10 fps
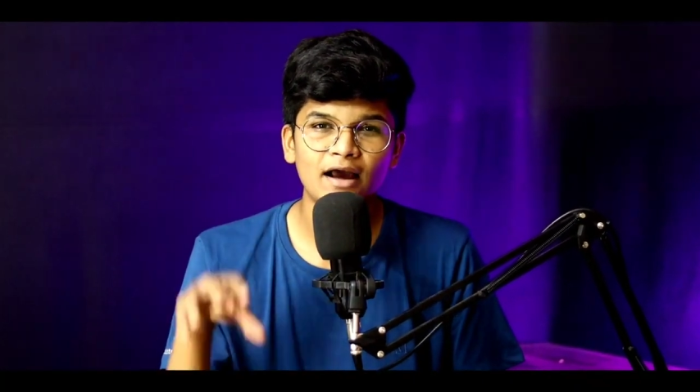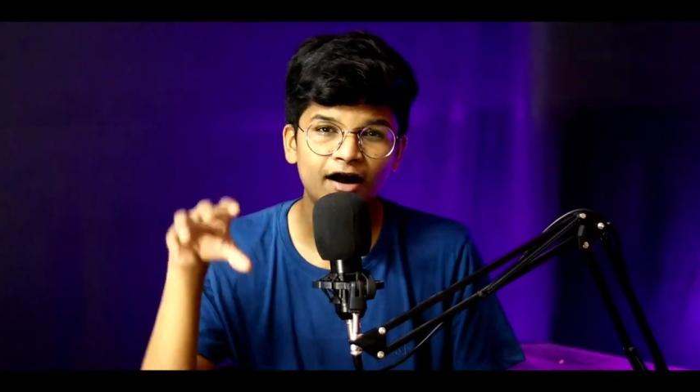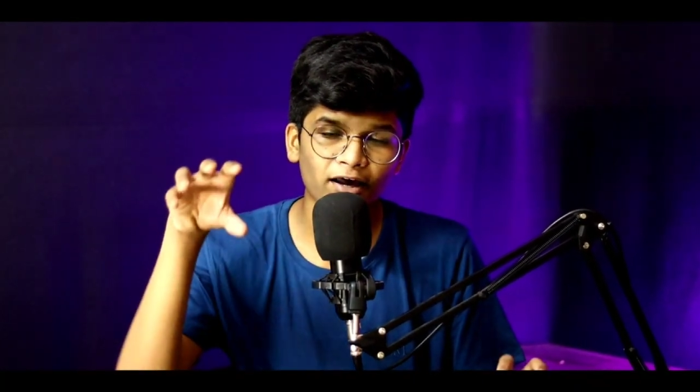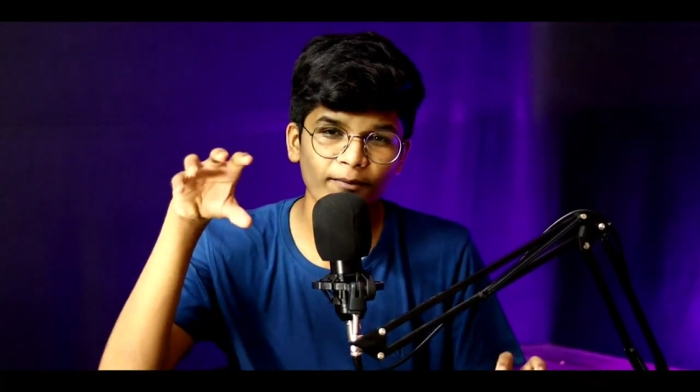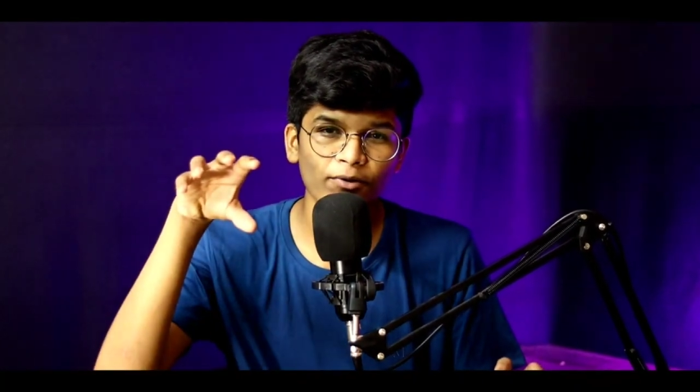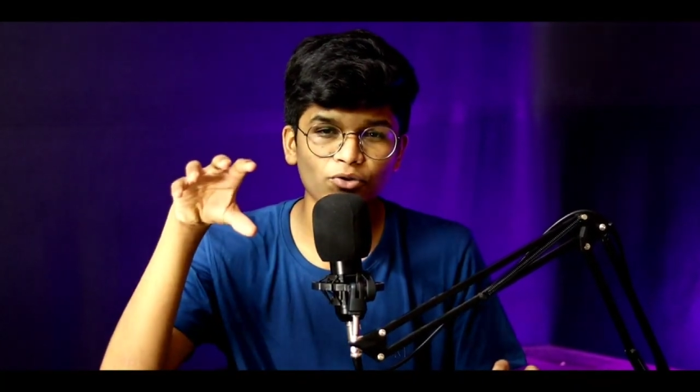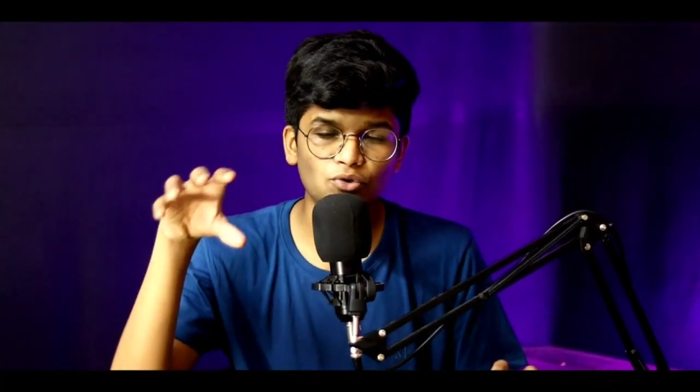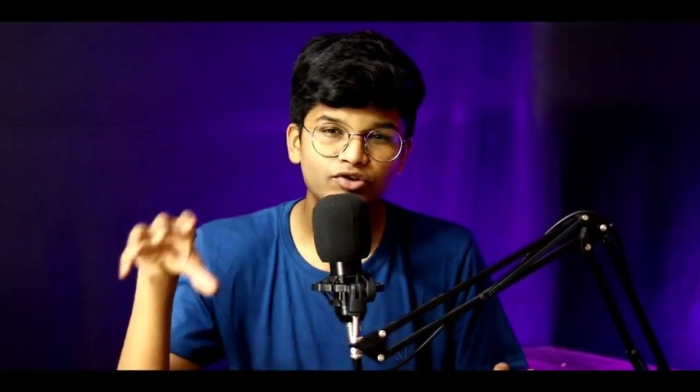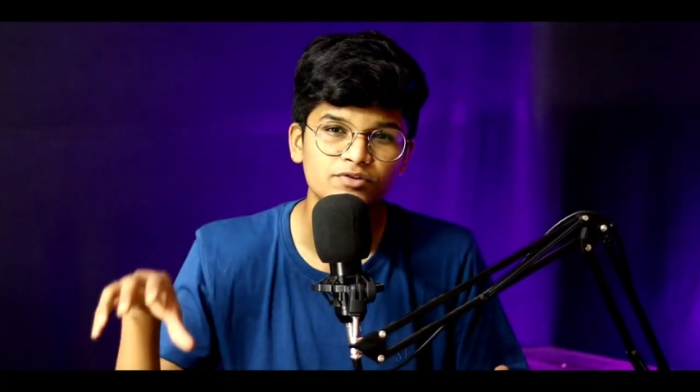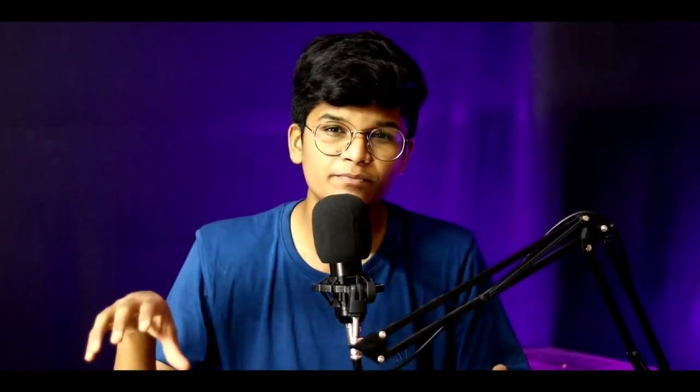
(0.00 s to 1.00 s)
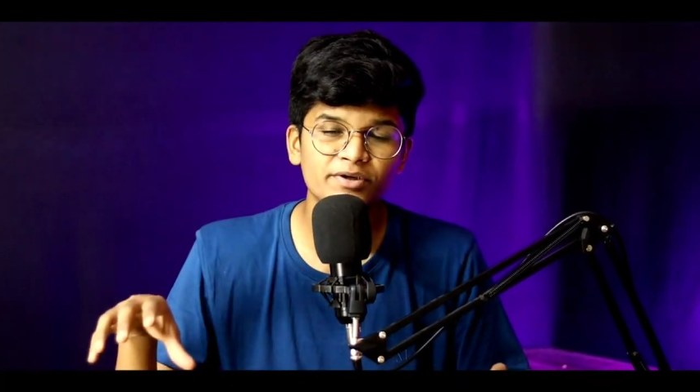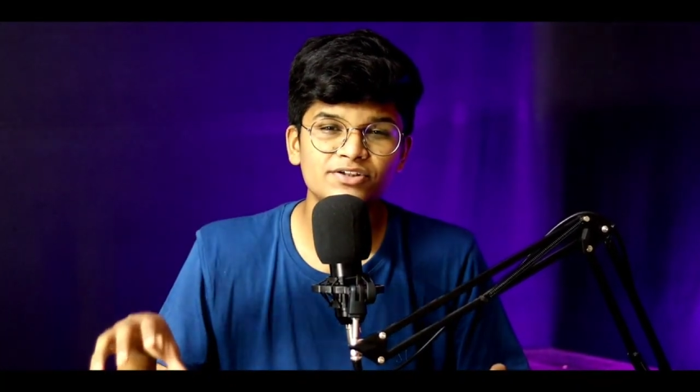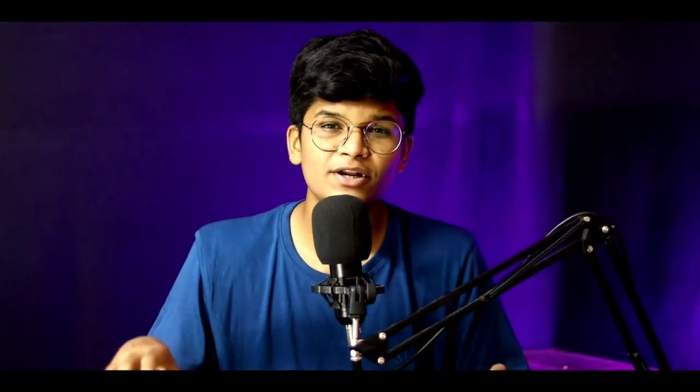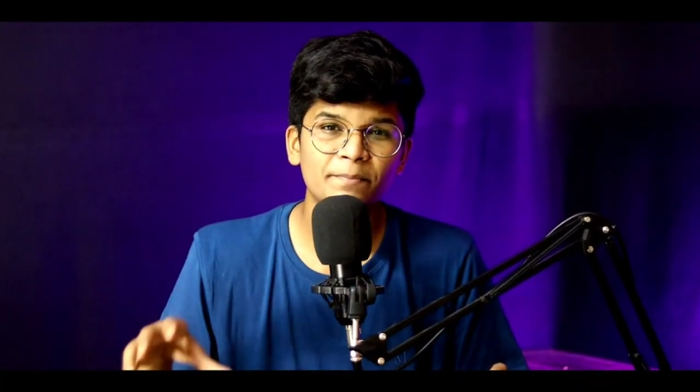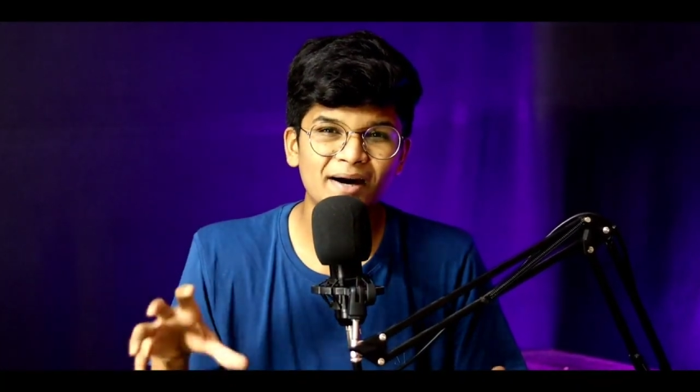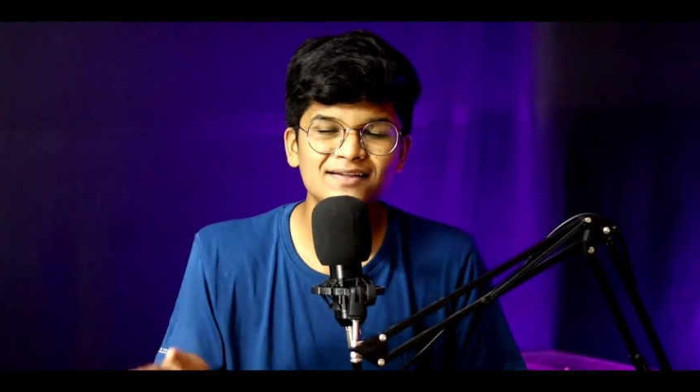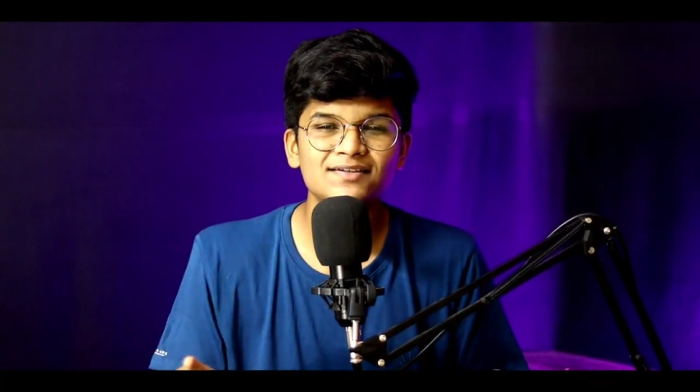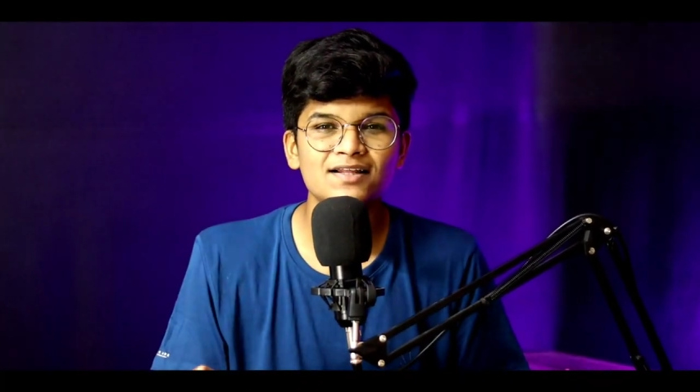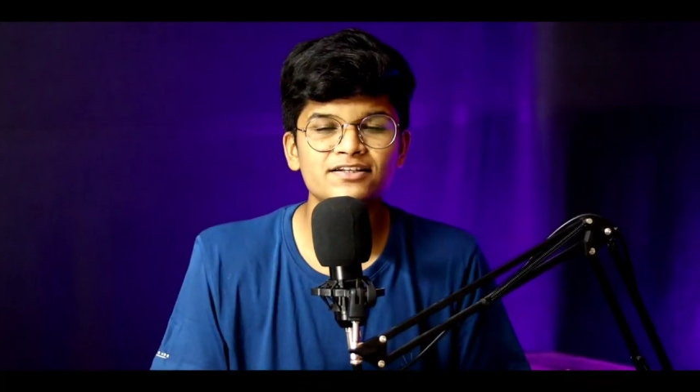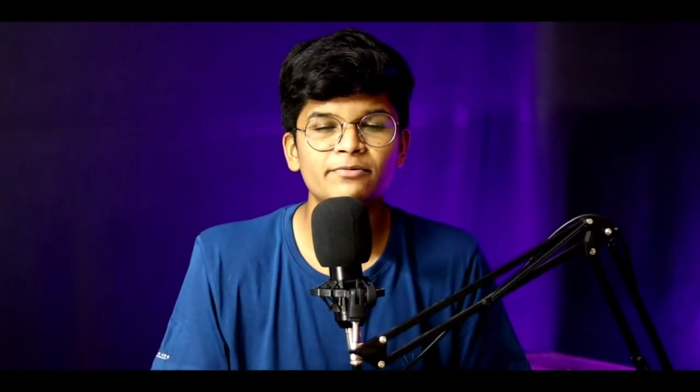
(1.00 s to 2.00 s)
अगर आपका दोस्त पिछले पाँच
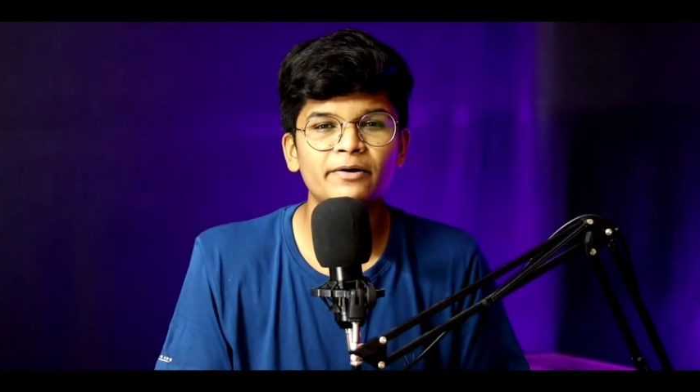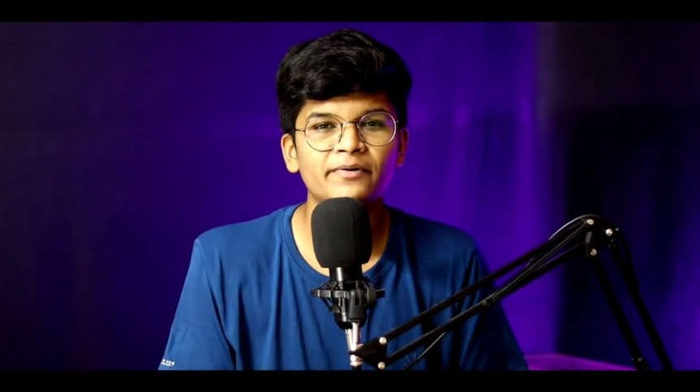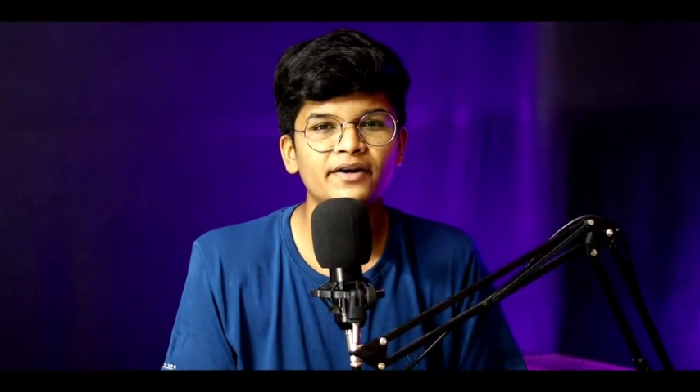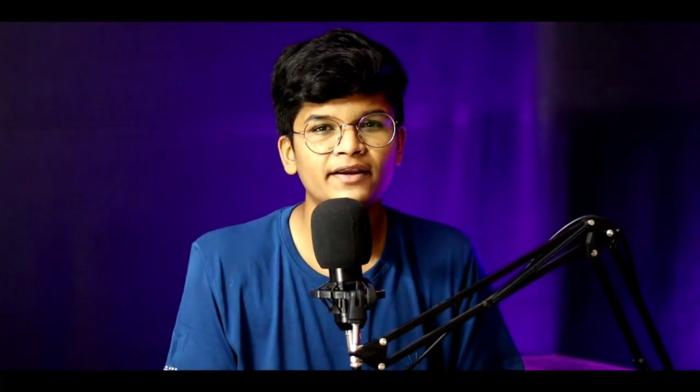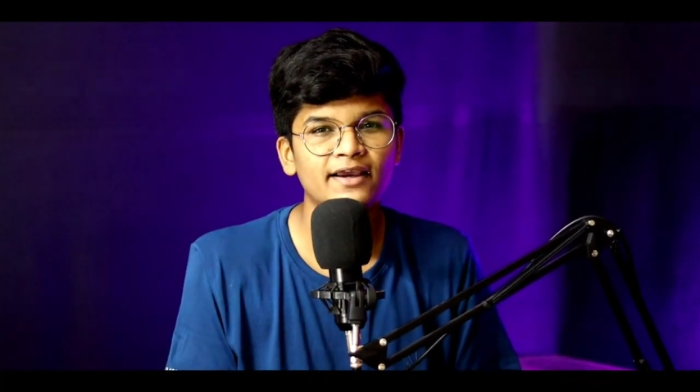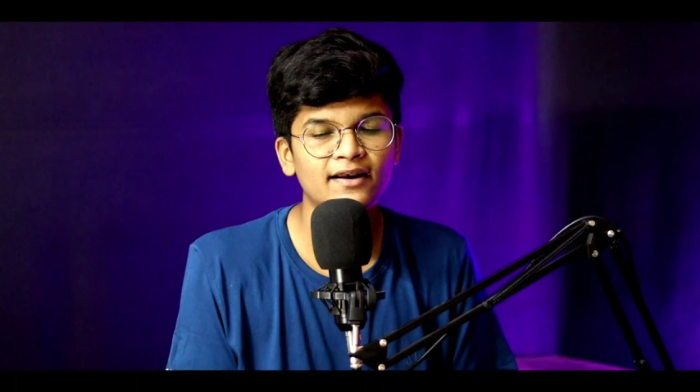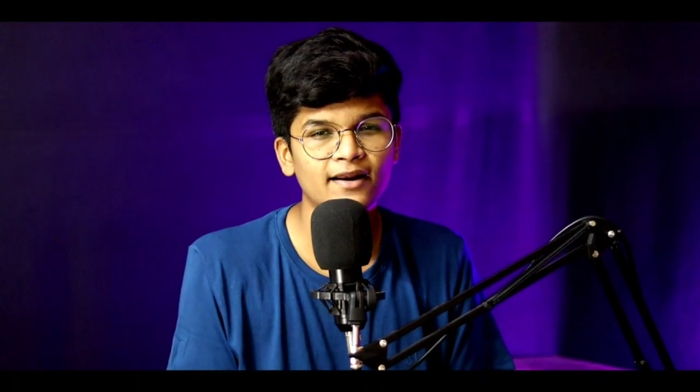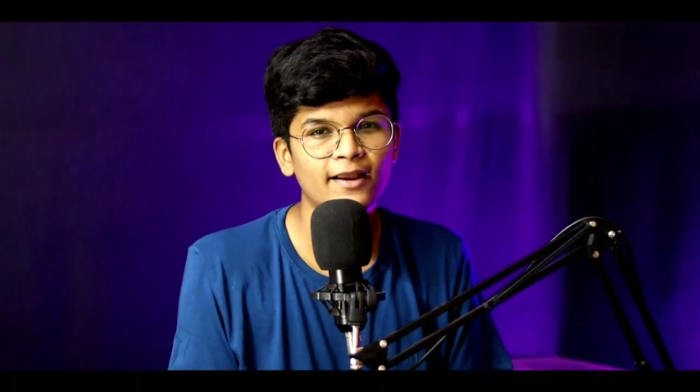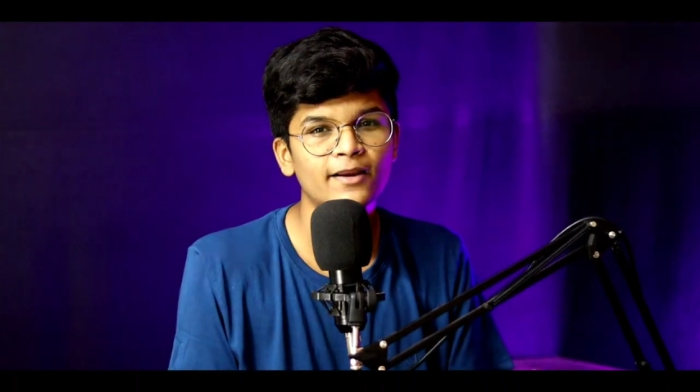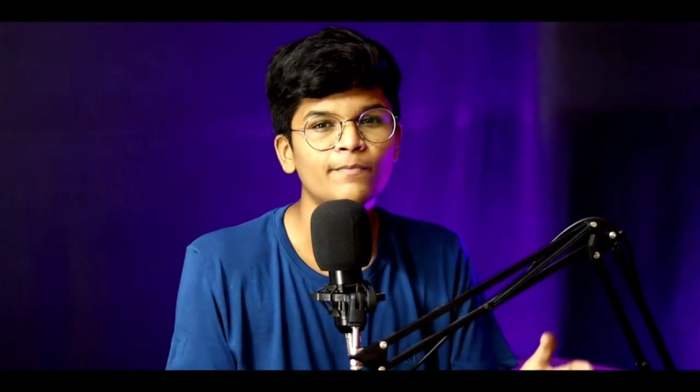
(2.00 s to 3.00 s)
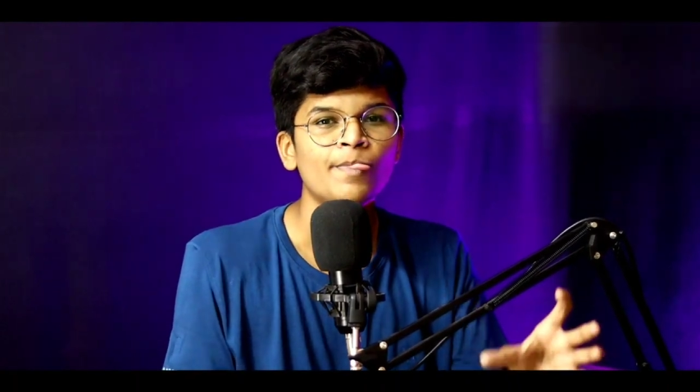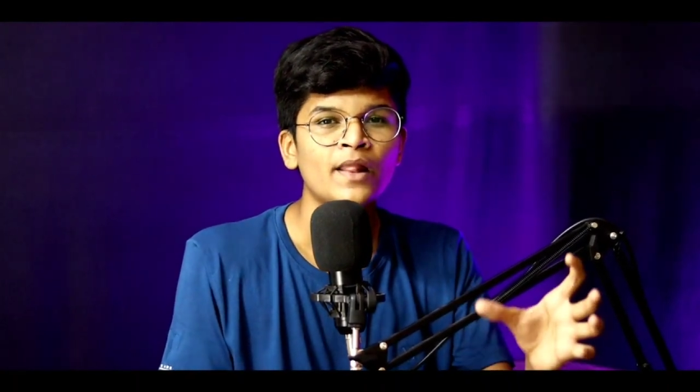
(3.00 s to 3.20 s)
साल से बैडमिंटन खेल रहा है